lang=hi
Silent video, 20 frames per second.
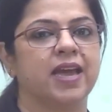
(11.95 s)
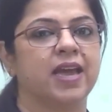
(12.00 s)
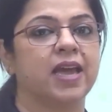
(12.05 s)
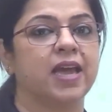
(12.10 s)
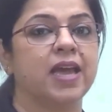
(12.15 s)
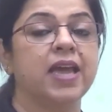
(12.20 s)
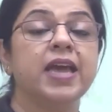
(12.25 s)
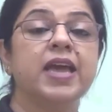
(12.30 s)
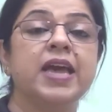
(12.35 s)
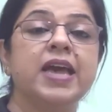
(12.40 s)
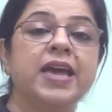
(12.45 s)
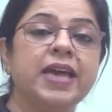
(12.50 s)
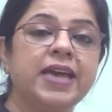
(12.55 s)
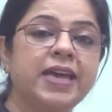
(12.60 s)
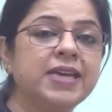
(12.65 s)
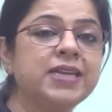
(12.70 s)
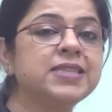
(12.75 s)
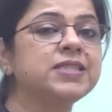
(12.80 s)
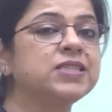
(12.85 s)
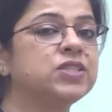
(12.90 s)
है
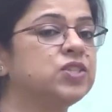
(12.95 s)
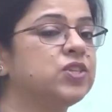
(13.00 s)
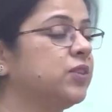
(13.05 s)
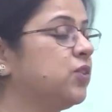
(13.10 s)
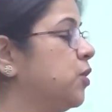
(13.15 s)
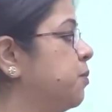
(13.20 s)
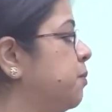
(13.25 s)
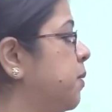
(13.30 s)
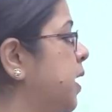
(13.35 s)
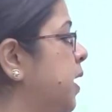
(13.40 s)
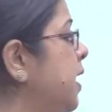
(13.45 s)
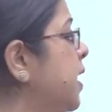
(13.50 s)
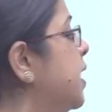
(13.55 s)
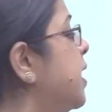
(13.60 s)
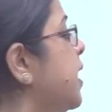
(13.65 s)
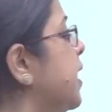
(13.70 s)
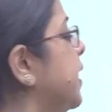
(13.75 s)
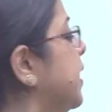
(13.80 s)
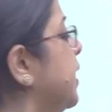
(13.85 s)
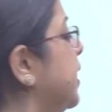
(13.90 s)
इस चित्र में
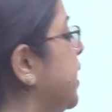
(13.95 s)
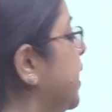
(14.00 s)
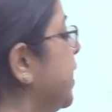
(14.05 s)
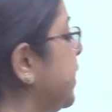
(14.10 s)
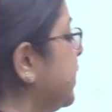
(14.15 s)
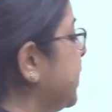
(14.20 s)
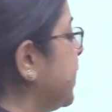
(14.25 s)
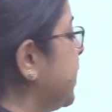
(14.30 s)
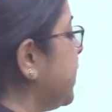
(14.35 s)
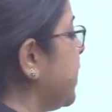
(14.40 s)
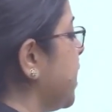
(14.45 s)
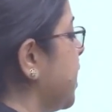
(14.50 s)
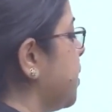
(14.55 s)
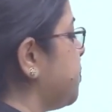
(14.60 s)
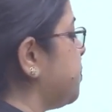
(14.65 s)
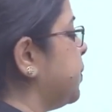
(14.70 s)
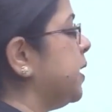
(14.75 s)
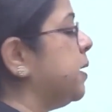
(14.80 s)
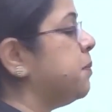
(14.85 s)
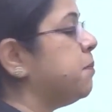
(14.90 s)
लड़की
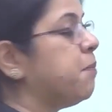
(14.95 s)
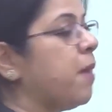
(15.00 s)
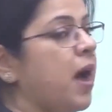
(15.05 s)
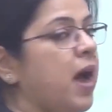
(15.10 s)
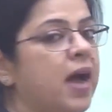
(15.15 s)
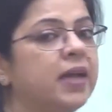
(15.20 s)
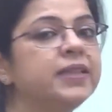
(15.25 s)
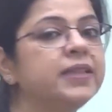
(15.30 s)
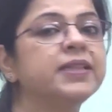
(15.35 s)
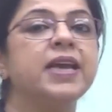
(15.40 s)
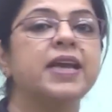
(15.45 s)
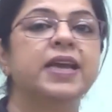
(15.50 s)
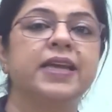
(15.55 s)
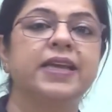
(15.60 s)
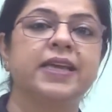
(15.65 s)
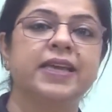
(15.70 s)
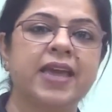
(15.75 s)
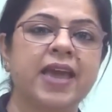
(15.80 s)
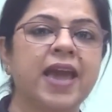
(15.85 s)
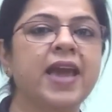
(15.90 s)
अपनी बात
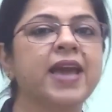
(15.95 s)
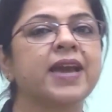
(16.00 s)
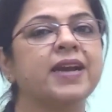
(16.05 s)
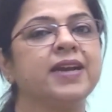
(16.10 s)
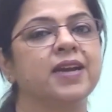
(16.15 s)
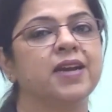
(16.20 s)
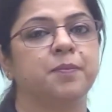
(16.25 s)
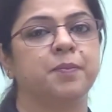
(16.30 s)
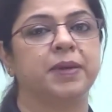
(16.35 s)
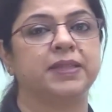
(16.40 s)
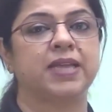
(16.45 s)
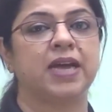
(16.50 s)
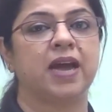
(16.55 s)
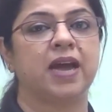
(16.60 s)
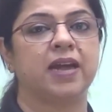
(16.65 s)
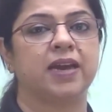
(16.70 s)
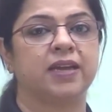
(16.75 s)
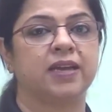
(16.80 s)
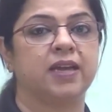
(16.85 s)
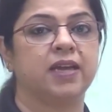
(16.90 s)
कह कर बता
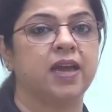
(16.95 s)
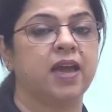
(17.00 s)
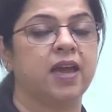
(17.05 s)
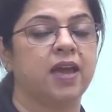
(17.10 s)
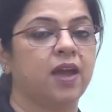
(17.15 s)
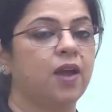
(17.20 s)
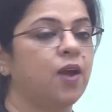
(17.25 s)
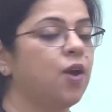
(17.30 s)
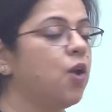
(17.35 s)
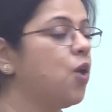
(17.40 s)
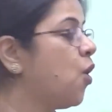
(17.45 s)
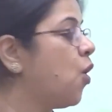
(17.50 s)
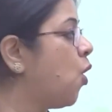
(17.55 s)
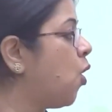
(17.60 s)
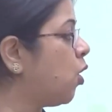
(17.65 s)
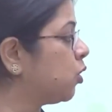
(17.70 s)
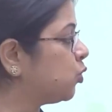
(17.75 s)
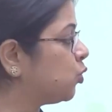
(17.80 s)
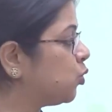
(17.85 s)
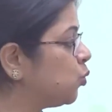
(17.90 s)
रही है
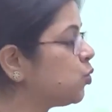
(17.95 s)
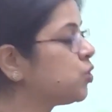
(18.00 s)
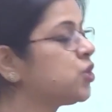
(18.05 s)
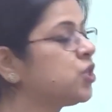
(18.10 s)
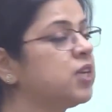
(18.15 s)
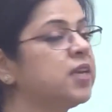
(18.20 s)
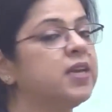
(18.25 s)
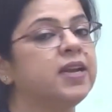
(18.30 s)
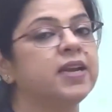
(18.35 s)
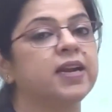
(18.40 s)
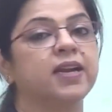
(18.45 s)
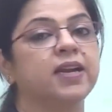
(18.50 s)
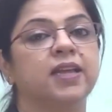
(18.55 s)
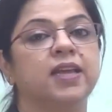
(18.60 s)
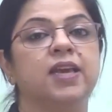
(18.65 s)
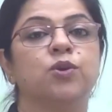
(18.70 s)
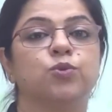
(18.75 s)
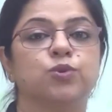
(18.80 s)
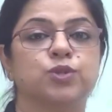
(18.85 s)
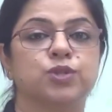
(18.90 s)
और दूसरी
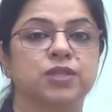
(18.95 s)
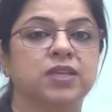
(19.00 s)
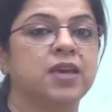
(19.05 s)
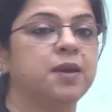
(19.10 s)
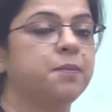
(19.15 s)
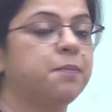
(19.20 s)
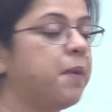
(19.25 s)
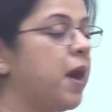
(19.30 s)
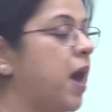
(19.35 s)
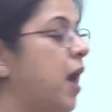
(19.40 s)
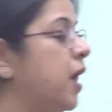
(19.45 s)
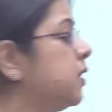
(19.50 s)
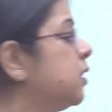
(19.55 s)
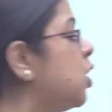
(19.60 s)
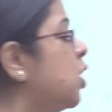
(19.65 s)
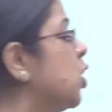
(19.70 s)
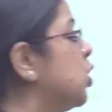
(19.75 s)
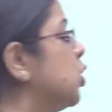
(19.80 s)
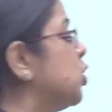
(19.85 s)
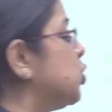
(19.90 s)
लड़की उसकी बात
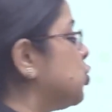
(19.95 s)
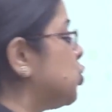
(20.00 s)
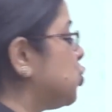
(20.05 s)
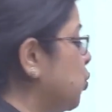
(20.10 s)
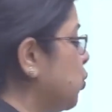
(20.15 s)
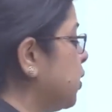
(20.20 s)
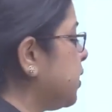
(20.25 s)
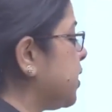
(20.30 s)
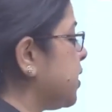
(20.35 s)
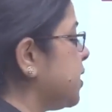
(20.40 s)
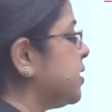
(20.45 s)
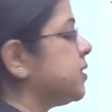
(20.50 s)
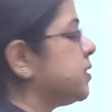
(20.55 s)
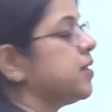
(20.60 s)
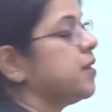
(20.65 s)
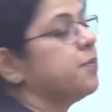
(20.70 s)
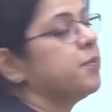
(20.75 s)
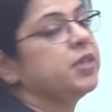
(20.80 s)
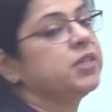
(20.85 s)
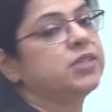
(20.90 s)
सुनकर
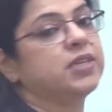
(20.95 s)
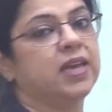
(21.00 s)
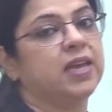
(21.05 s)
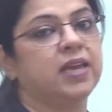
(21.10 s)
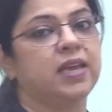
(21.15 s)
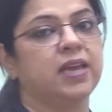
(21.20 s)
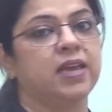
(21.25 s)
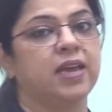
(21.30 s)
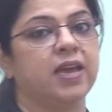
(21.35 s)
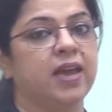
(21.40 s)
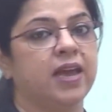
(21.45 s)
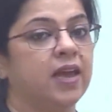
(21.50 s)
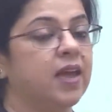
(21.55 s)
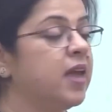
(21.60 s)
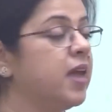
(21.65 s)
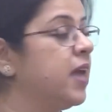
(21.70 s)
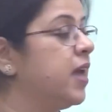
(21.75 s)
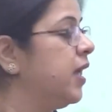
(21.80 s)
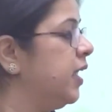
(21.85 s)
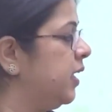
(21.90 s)
समझ रही है
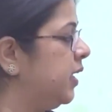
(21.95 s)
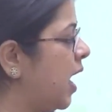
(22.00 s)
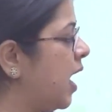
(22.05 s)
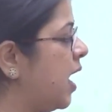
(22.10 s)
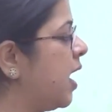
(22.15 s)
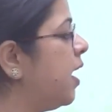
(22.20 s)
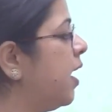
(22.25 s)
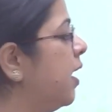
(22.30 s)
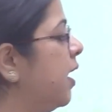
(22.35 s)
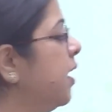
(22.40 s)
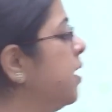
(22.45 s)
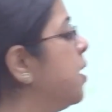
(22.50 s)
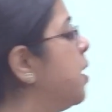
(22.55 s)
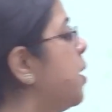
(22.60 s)
यहाँ